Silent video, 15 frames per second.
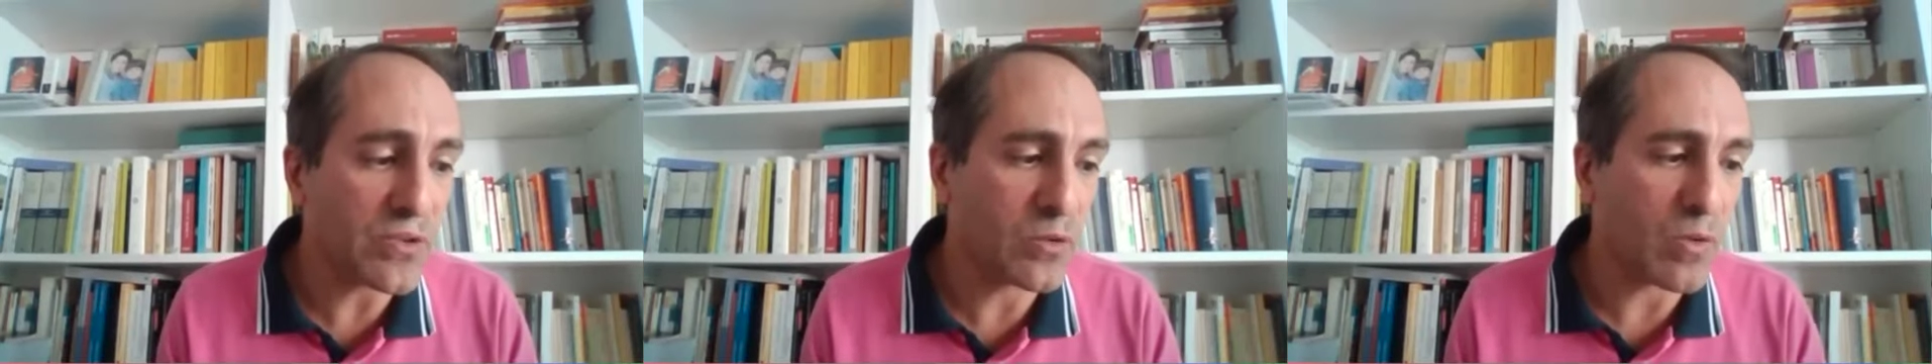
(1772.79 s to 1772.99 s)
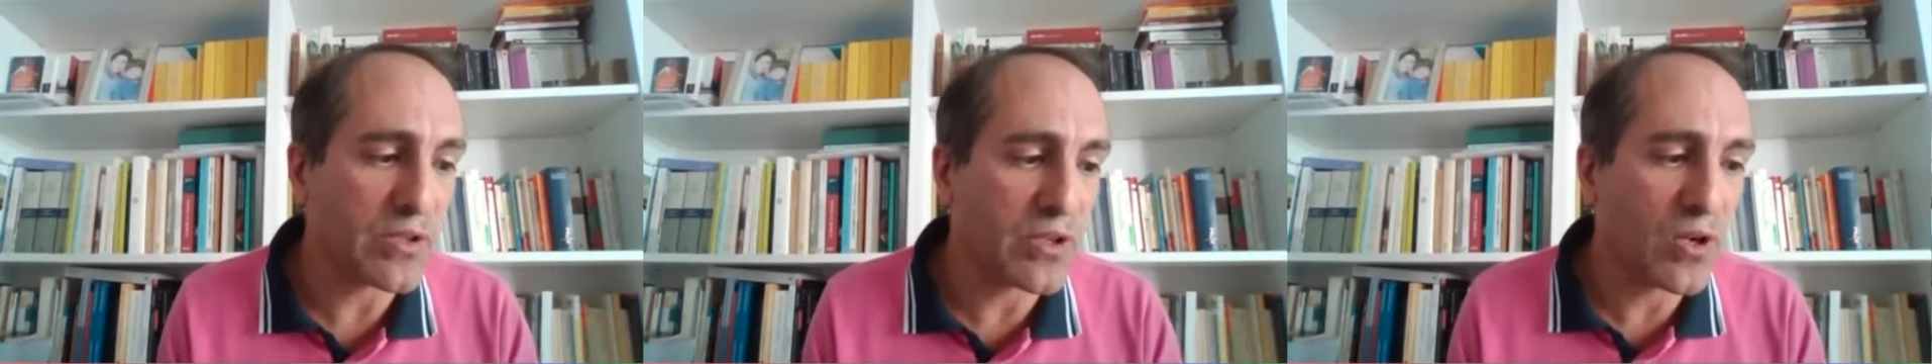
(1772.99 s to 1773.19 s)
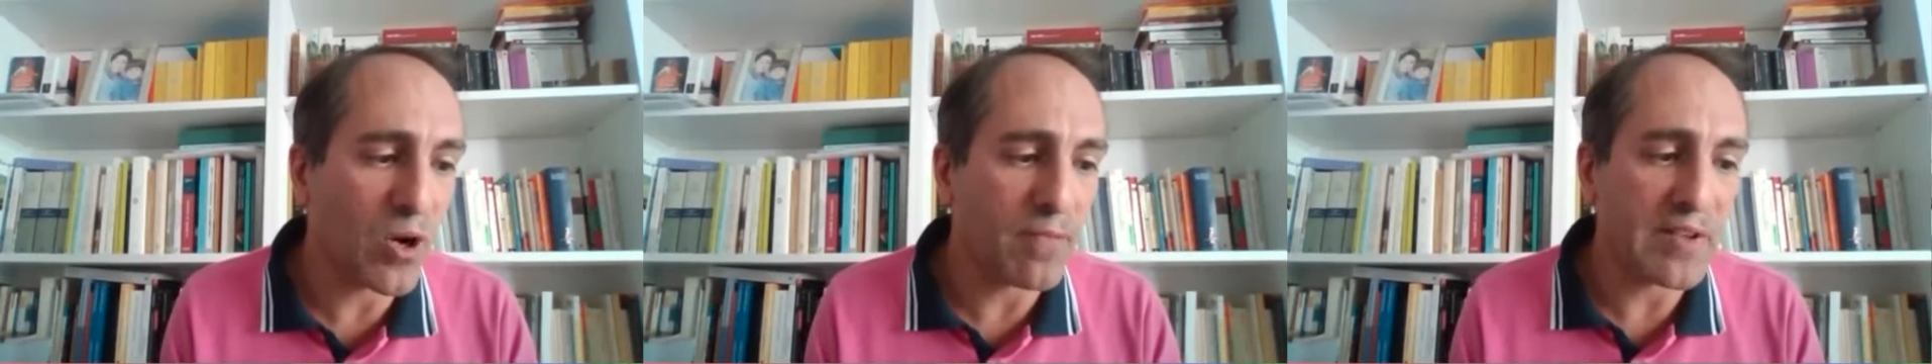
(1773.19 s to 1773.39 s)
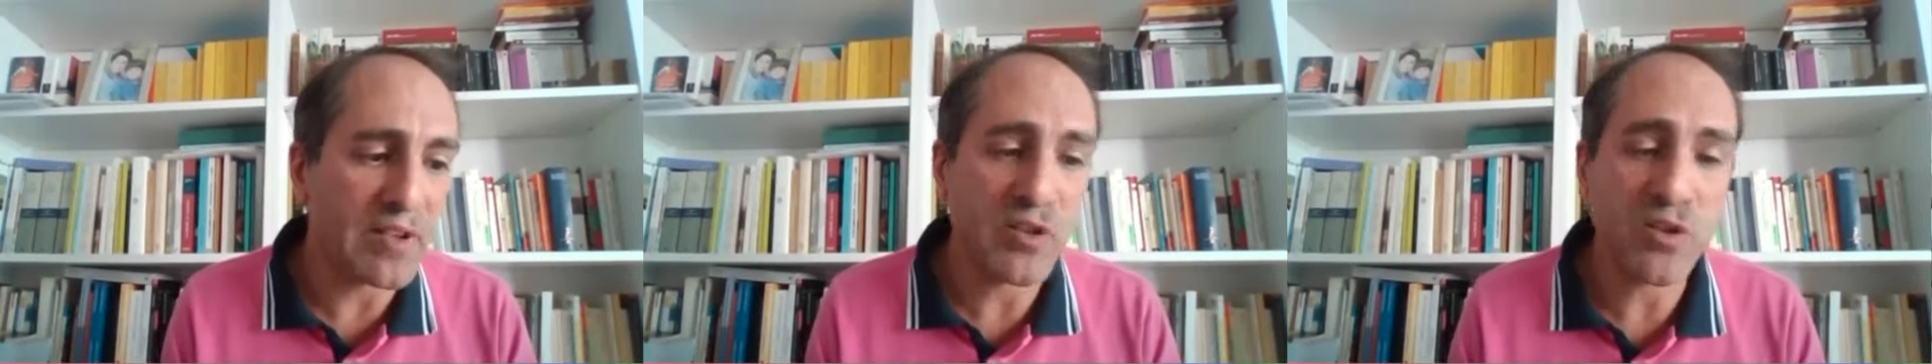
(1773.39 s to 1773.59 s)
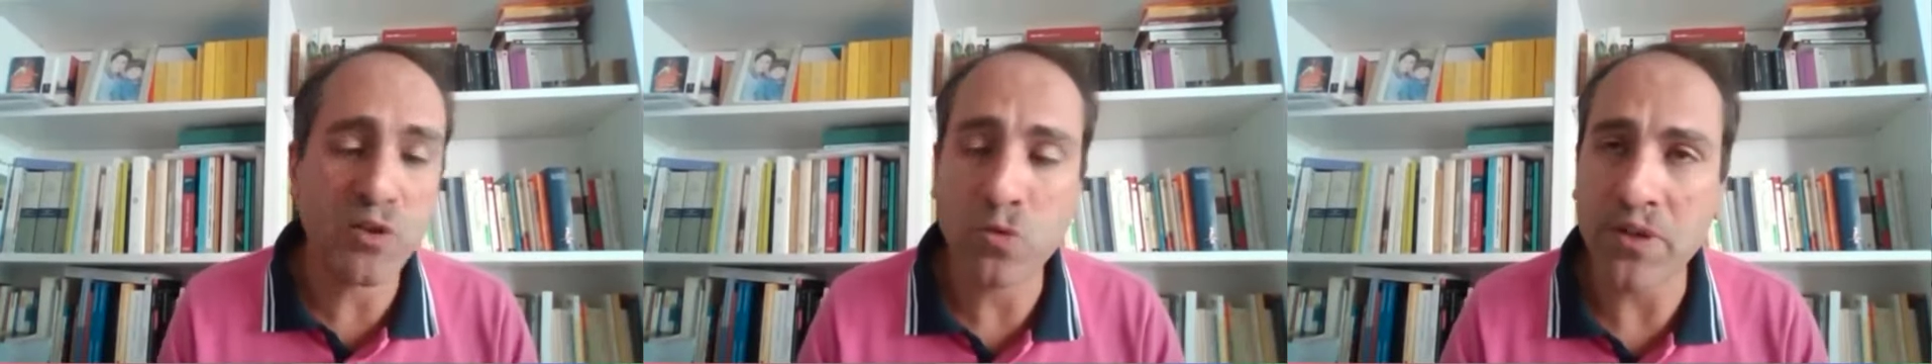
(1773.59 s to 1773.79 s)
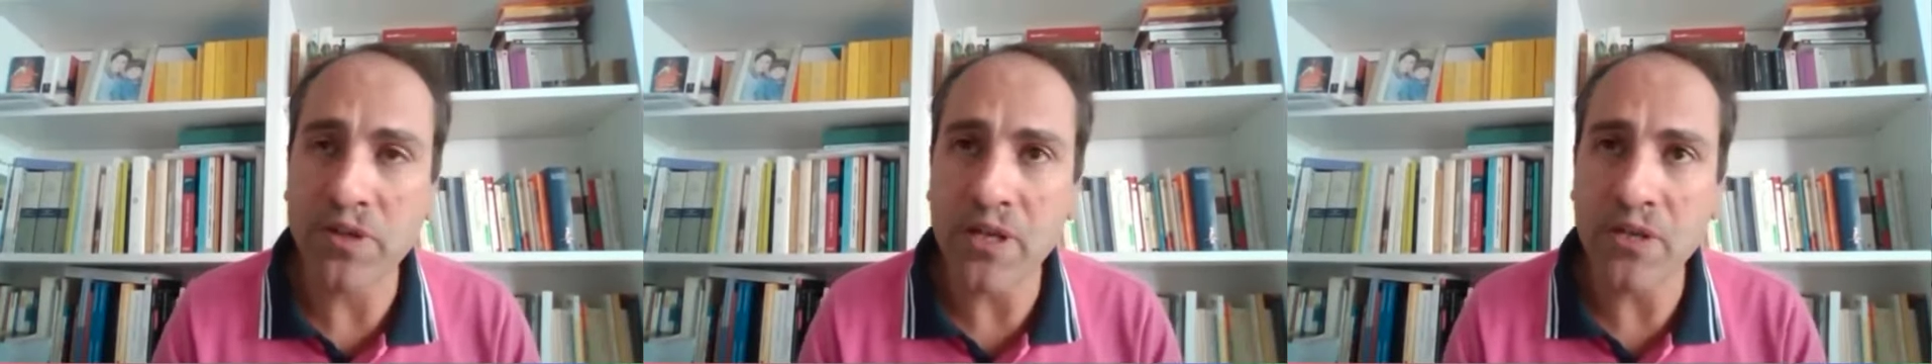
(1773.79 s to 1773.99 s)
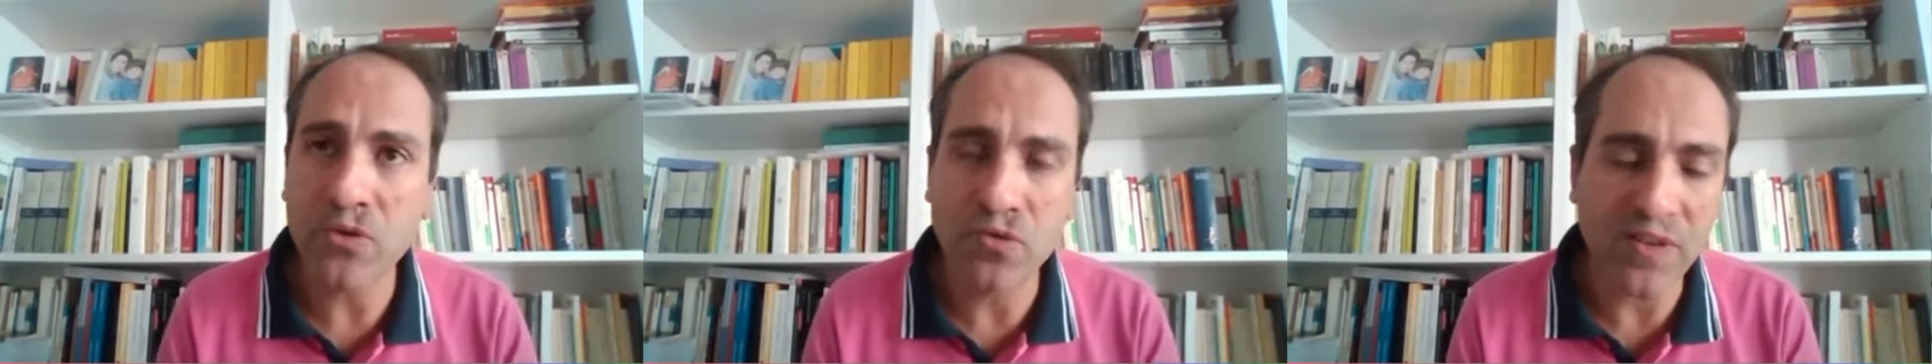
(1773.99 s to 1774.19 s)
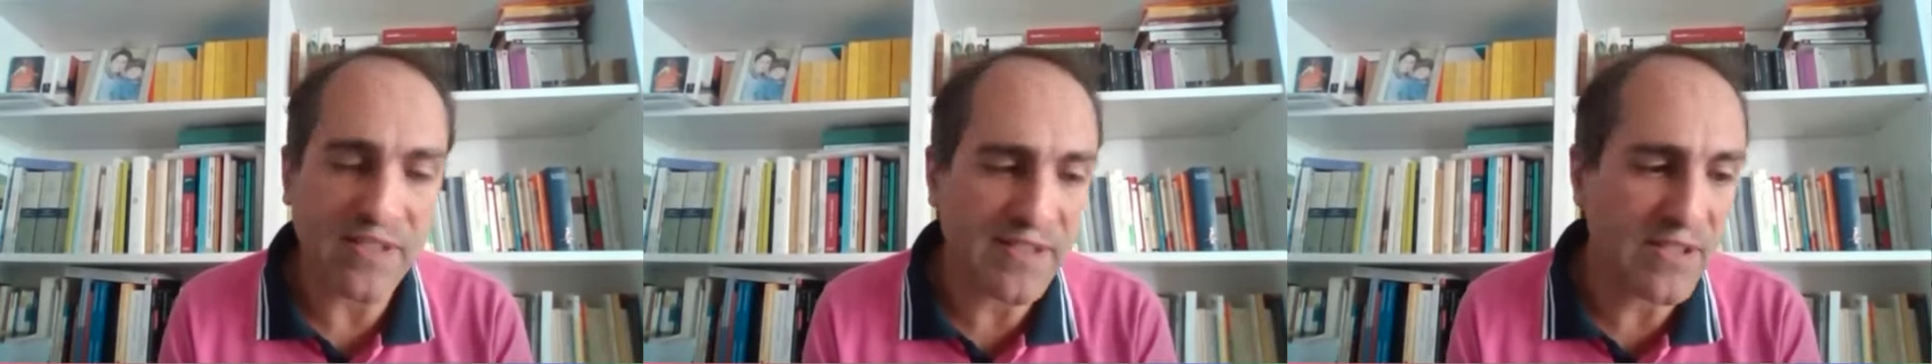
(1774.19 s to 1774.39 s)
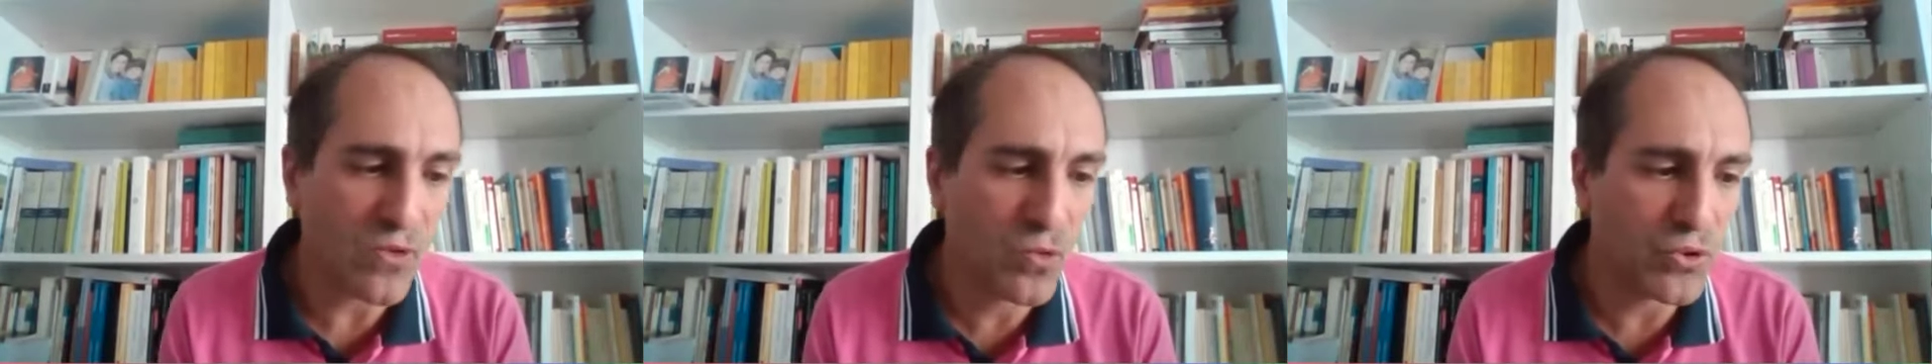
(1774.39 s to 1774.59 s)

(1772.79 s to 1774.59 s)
droits de l'homme et du citoyen du 26